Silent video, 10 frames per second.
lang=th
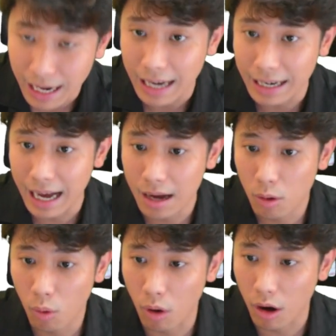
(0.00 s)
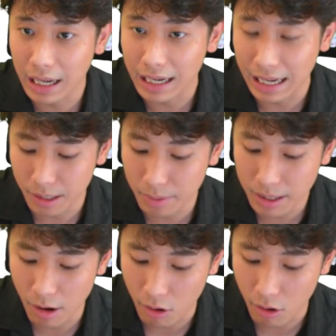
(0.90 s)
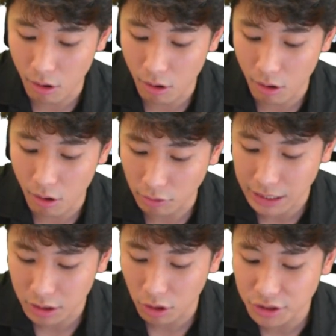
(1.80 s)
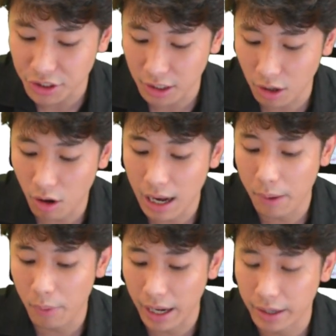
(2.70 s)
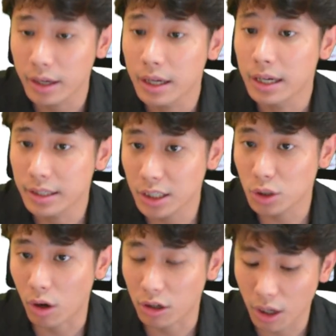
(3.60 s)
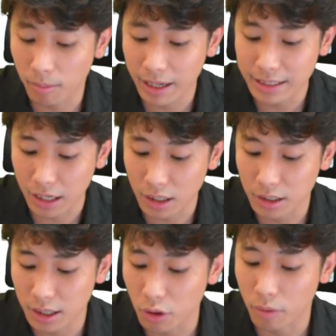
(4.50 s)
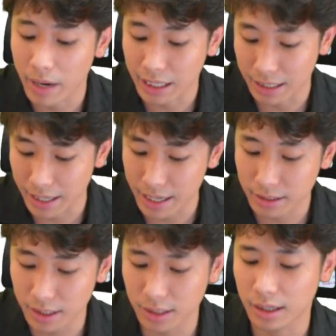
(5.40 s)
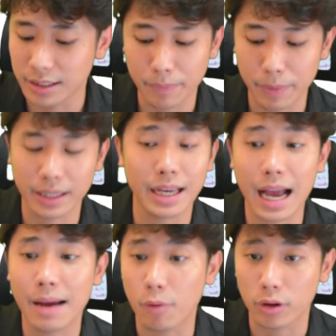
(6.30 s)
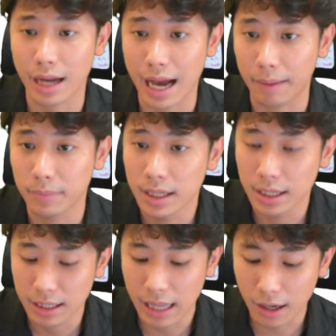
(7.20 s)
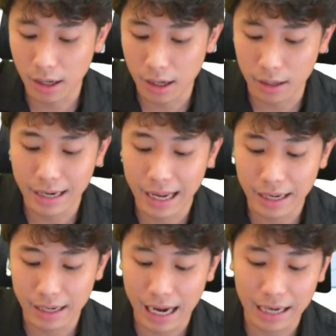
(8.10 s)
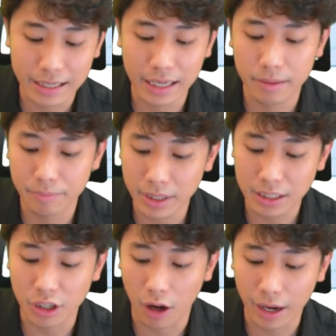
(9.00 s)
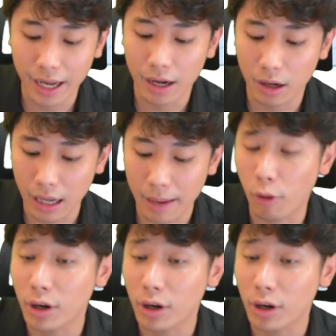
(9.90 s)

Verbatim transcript: วข้อหลักๆนะหัวข้อหลักๆที่พี่ออกก็คือดอกจันข้อ4กับข้อ 5 ไว้ที่โจทเขาชอบเล่นกันก็คือเรื่องโดเมนกับเลนที่เหลือจะเป็นง่ายๆหมดนะครับ แล้วก็ในครั้งนี้พี่จะสอนแค่